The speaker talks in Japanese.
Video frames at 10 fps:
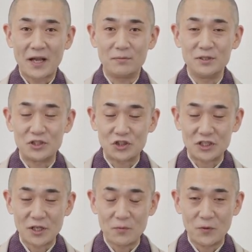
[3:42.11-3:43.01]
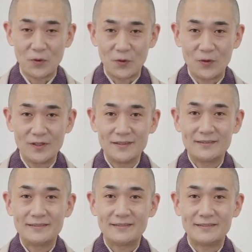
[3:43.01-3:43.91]
かぶりつきでも
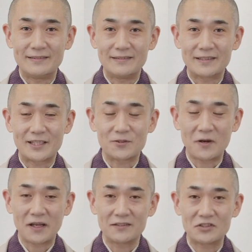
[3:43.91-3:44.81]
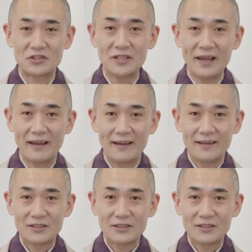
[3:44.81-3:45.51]
う聞くわけですね。